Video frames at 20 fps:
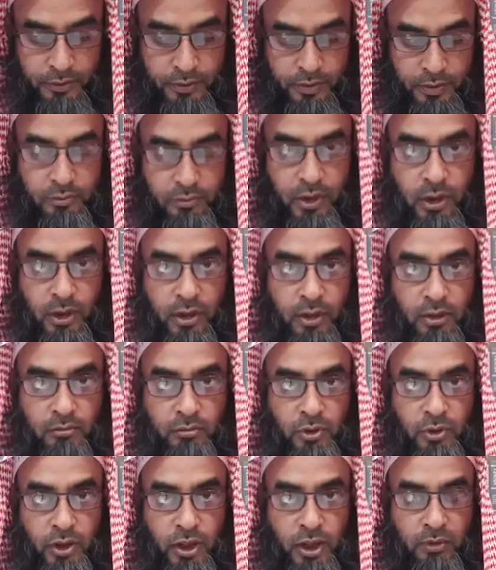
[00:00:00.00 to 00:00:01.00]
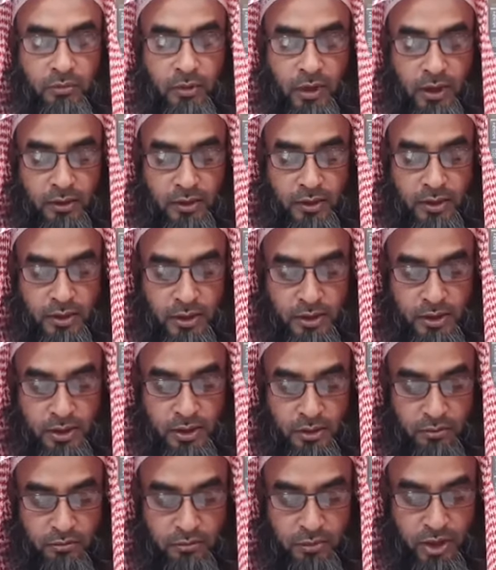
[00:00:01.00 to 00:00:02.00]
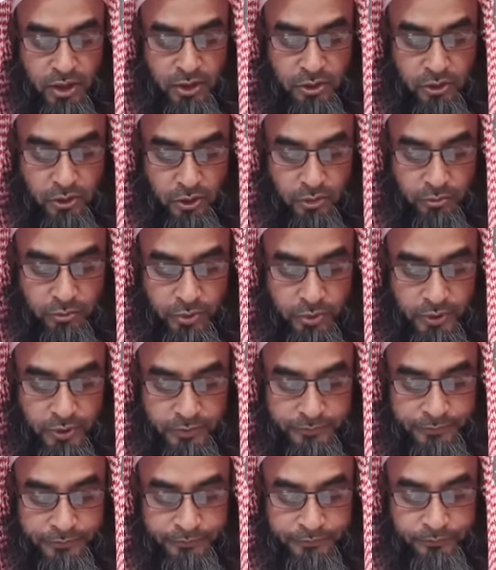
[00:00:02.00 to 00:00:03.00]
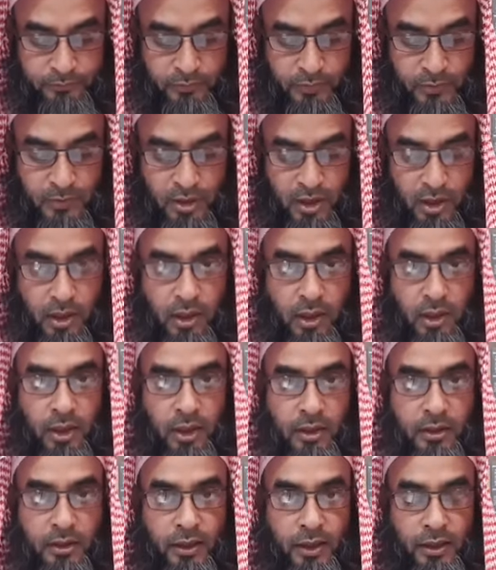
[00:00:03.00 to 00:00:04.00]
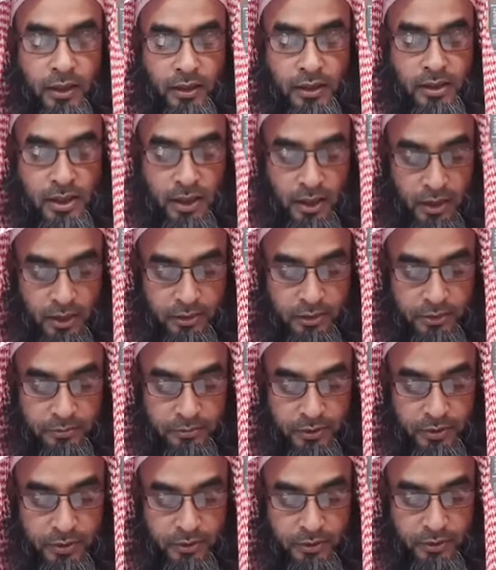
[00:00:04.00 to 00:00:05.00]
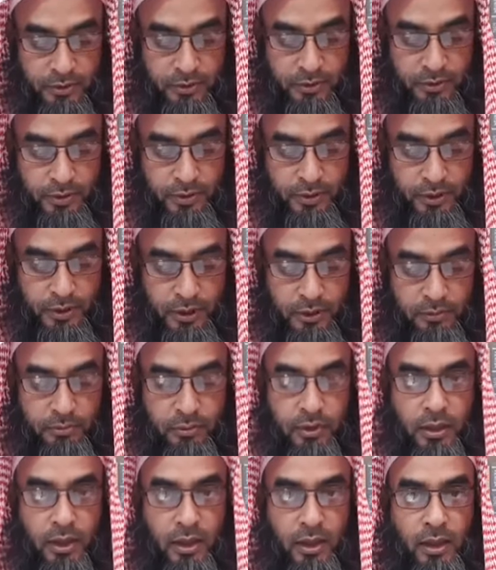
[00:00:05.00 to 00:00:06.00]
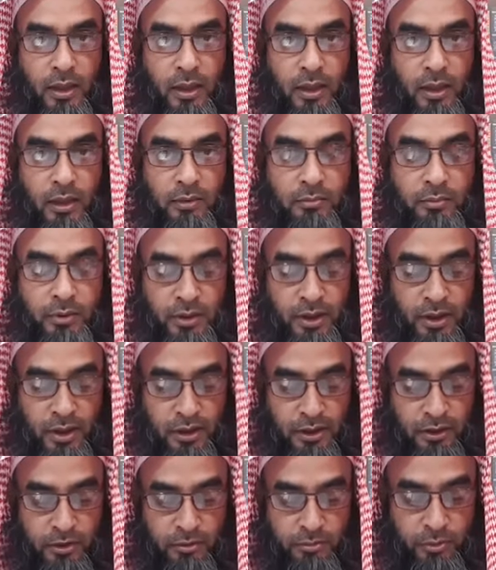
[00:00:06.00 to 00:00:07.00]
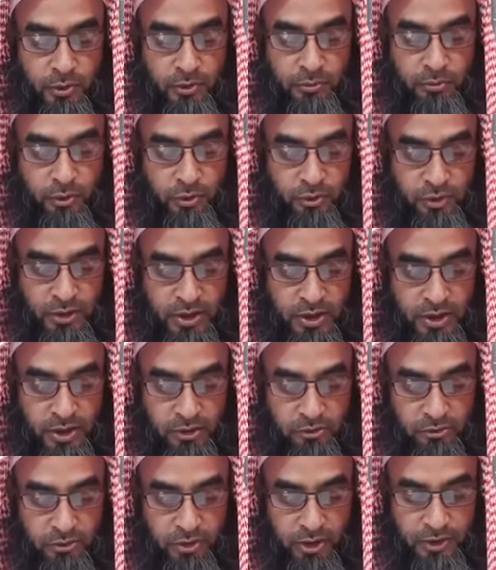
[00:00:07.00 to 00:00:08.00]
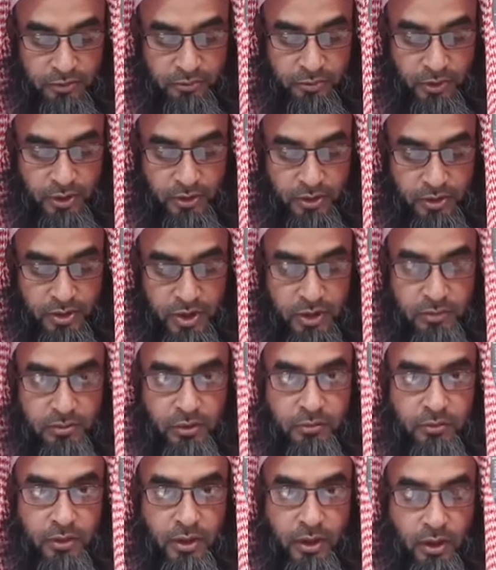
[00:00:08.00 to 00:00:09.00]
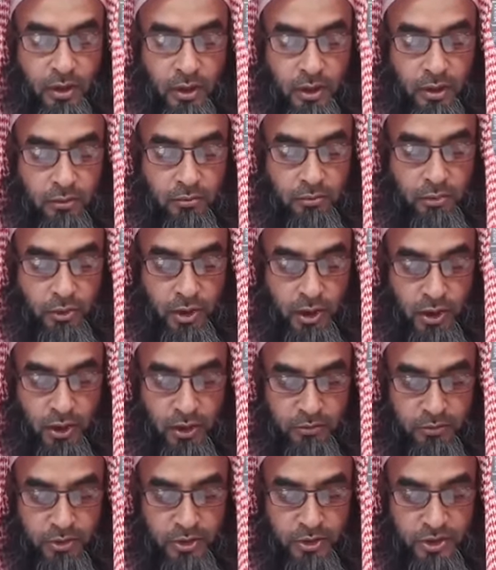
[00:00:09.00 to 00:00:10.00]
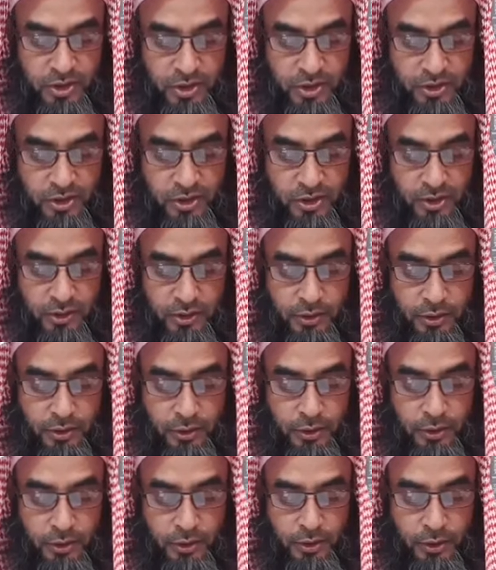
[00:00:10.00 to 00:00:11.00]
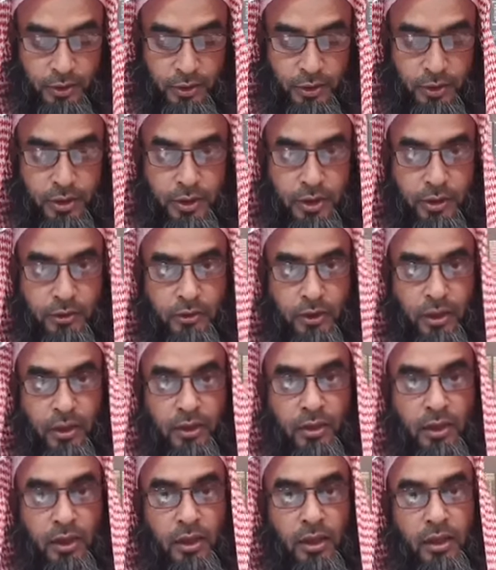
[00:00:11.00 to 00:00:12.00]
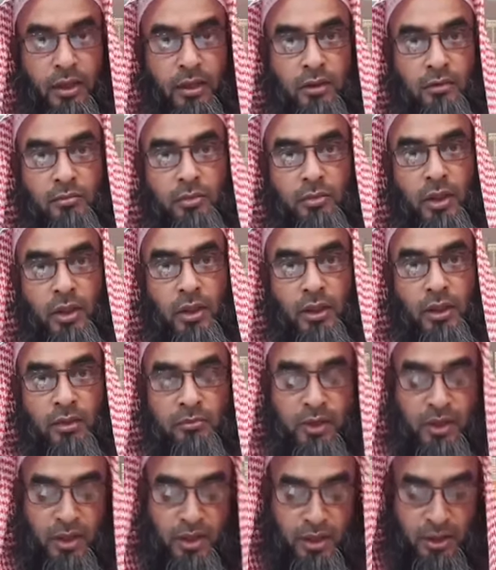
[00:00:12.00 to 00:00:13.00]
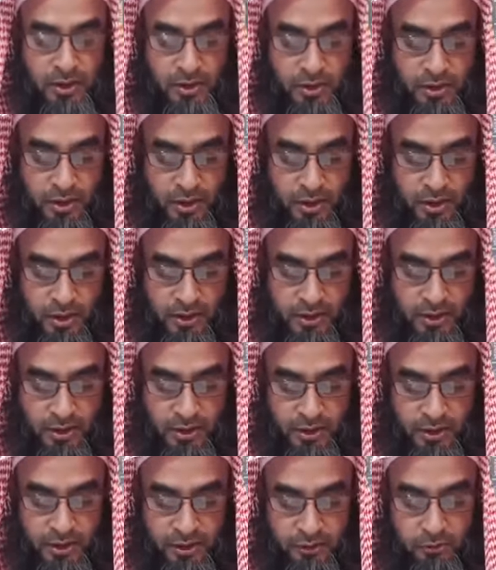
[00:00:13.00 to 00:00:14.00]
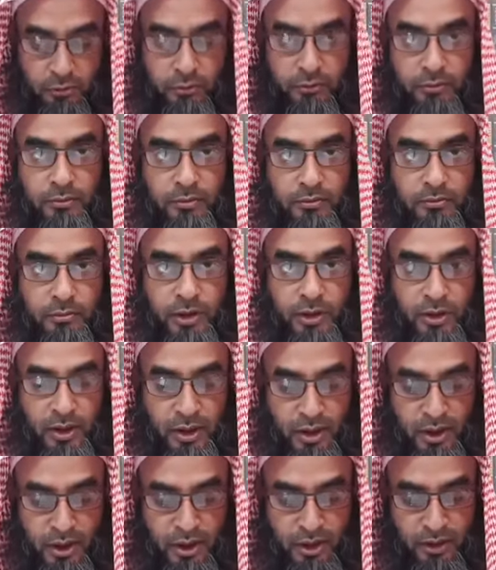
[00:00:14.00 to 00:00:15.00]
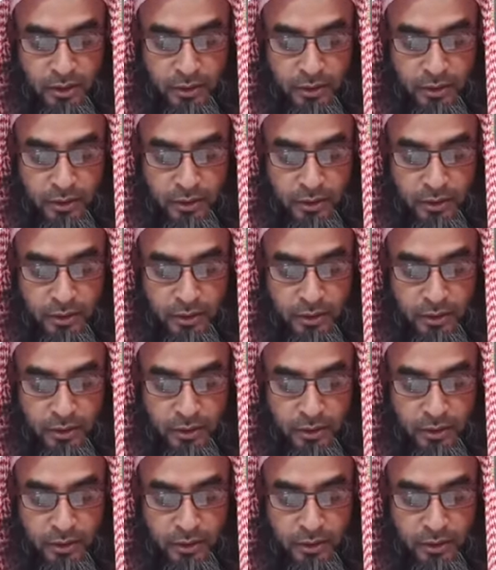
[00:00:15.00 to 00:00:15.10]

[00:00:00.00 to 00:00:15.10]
এবং আল্লাহ রব্বুল আলম আদেশ নিষেধ মেনে চলবে আল্লাহর ডাকে সাড়া দেবে এবং আল্লাহর বিধানের ওপর প্রতিষ্ঠিত থাকবে যেইভাবে আল্লাহ রব্বুল আলমী চেয়েছেন সুতরাং আল্লাহ রব্বুল আলমিনের যে নাজলকৃত বিধান